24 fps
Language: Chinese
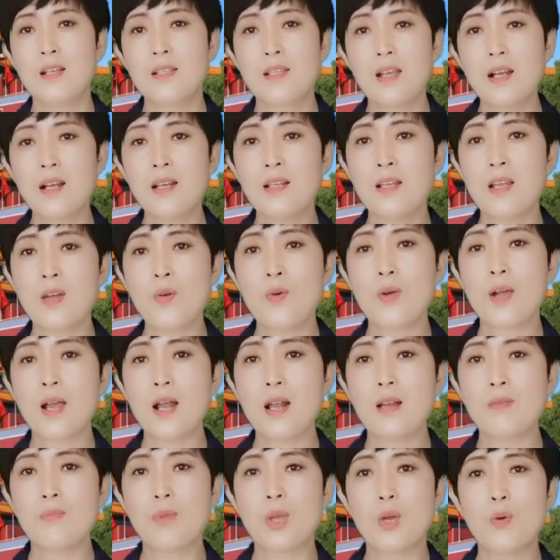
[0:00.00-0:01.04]
前两天我
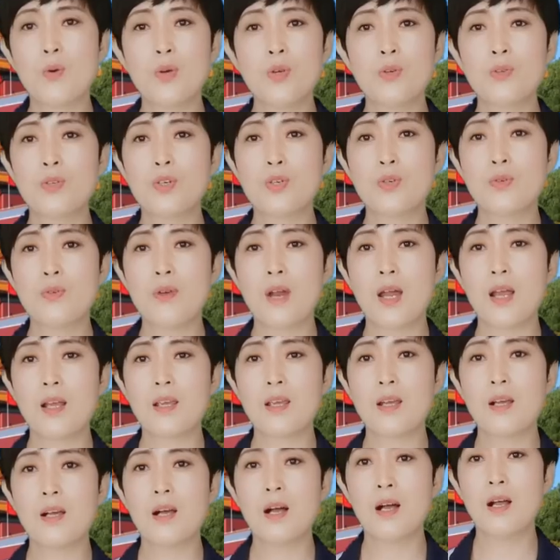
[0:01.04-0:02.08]
看，着美国又提出来
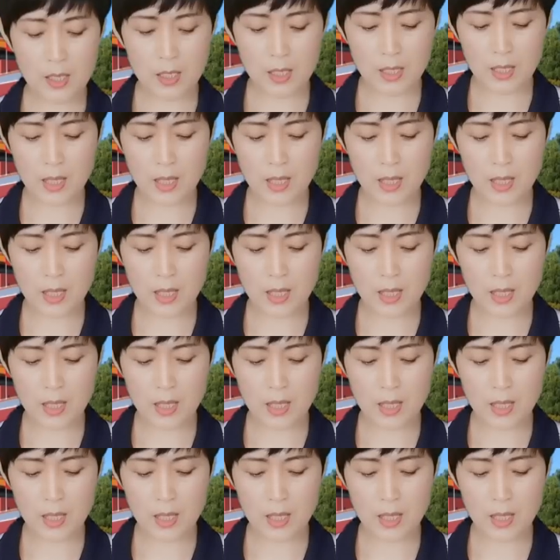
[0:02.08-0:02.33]
一个